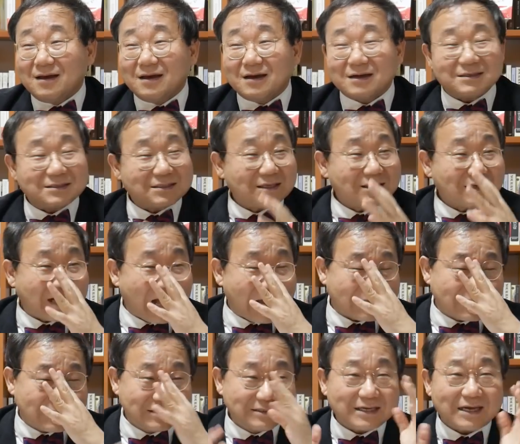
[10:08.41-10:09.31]
그래서 그
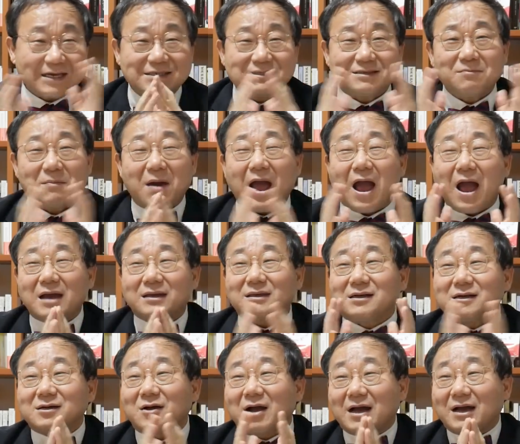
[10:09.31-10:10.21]
강연장에서 막
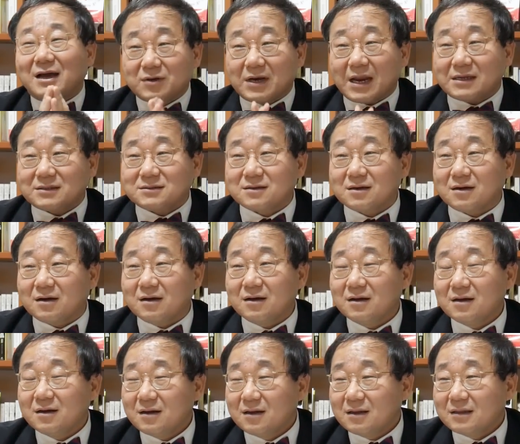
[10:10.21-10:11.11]
열광하고 나서
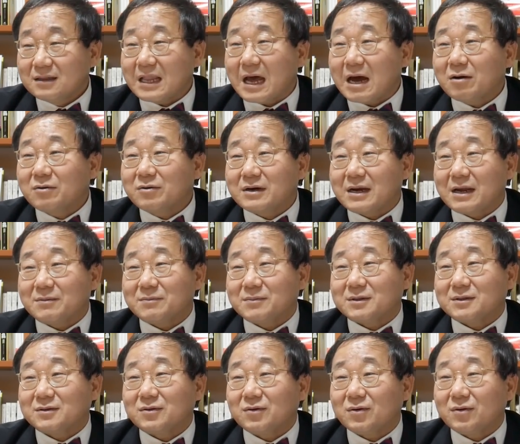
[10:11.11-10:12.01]
나오고
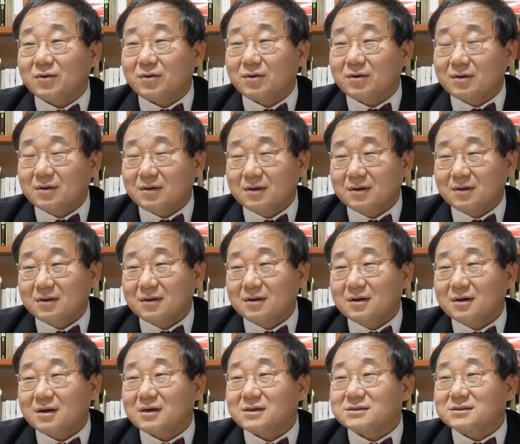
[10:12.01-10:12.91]
나면 또
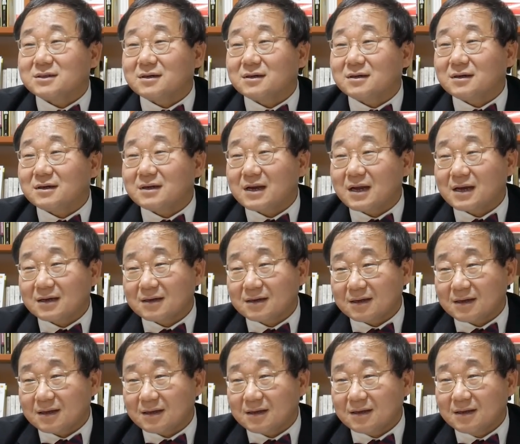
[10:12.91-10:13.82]
허전한
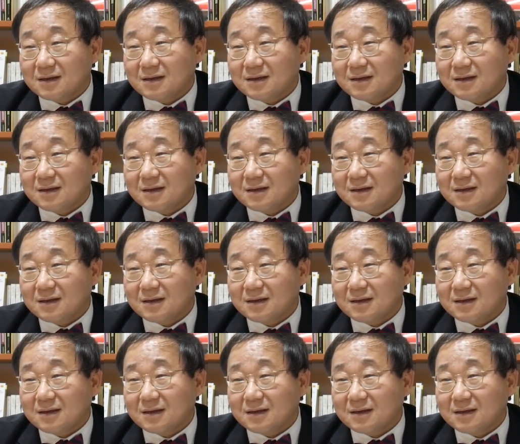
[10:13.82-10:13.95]
거예요.